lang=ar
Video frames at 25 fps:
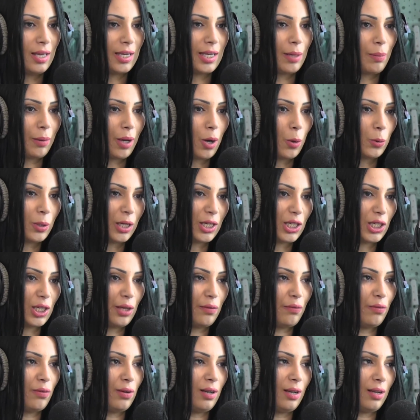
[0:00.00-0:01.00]
كيبقاو
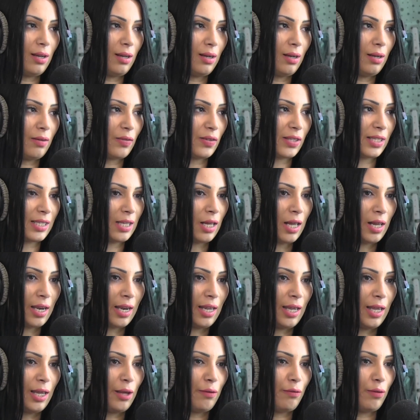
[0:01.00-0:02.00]
داكشي في
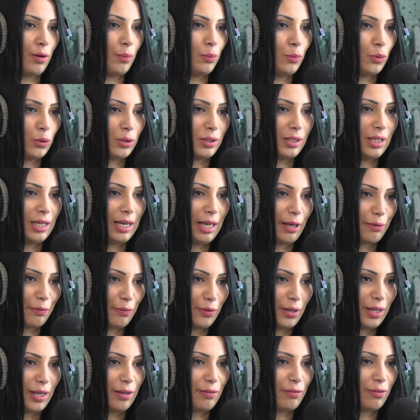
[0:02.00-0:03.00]
الزهري في البني
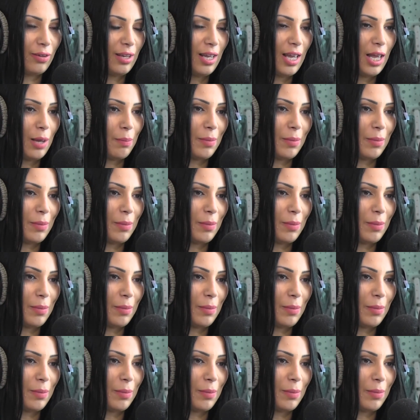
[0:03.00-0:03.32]
الخفيف